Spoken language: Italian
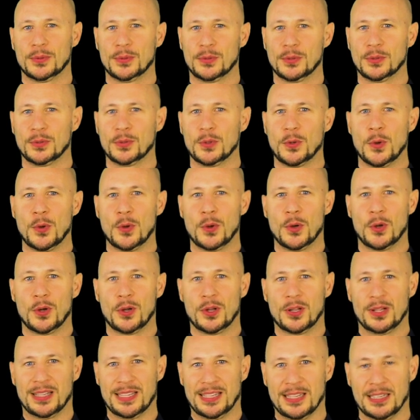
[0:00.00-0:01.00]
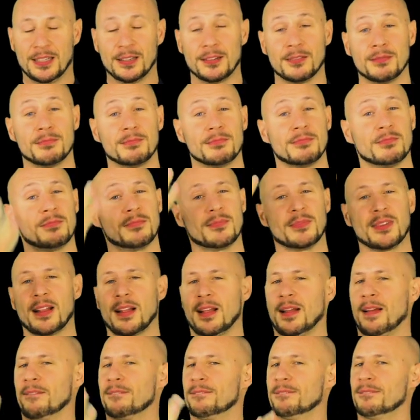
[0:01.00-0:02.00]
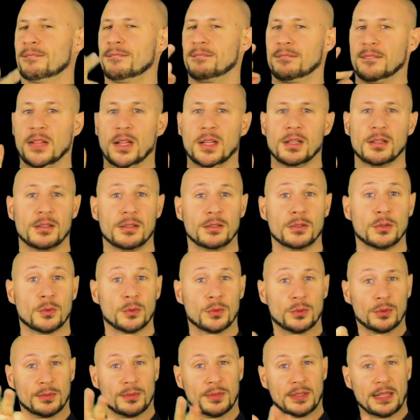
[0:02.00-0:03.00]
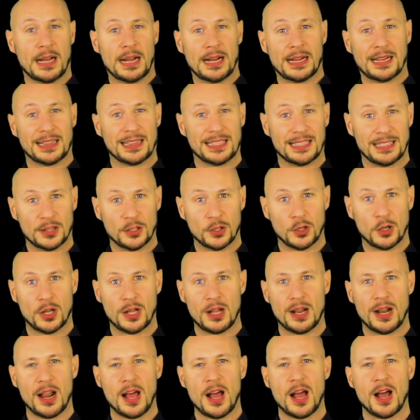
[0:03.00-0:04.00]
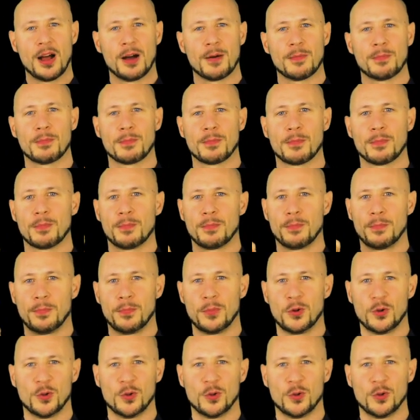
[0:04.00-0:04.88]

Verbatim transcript: è presente anche il Museo d'arte orientale Edoardo Piazzone, capolavoro dell'architetto Labò.